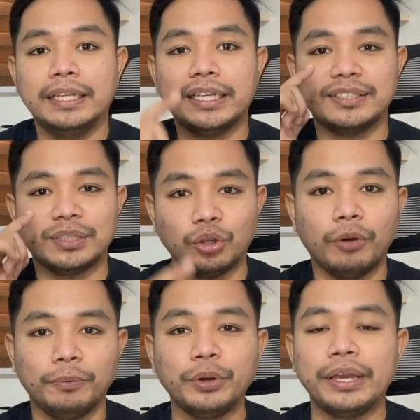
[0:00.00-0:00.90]
Yes,
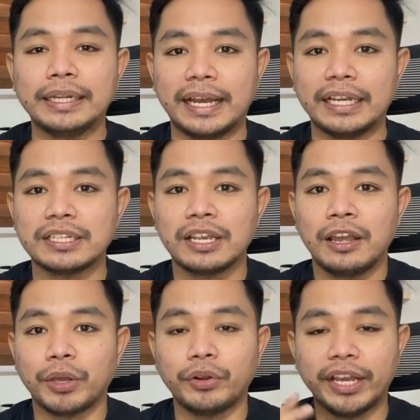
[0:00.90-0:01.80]
totoo po yan guys.
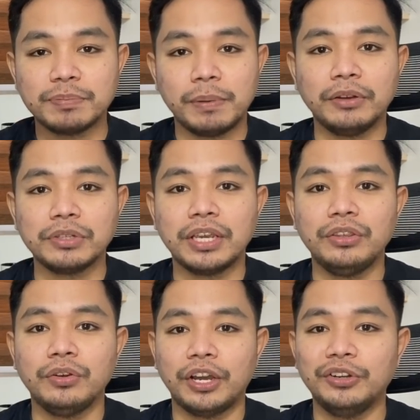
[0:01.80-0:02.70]
Pero i-explain ko sa
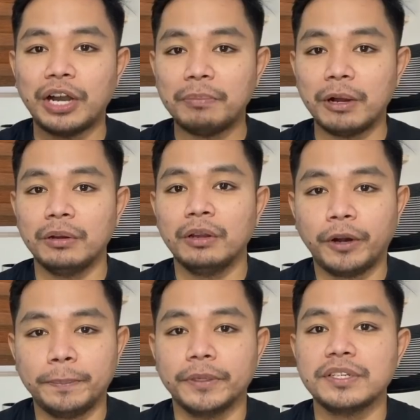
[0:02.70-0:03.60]
inyo ano nga bang
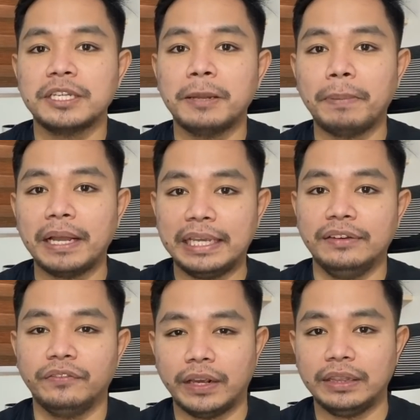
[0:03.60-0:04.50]
purpose ng
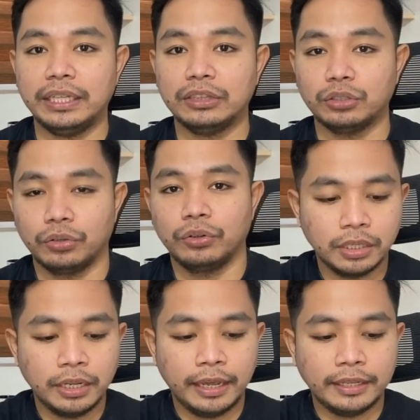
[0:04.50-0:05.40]
pag-invite dito.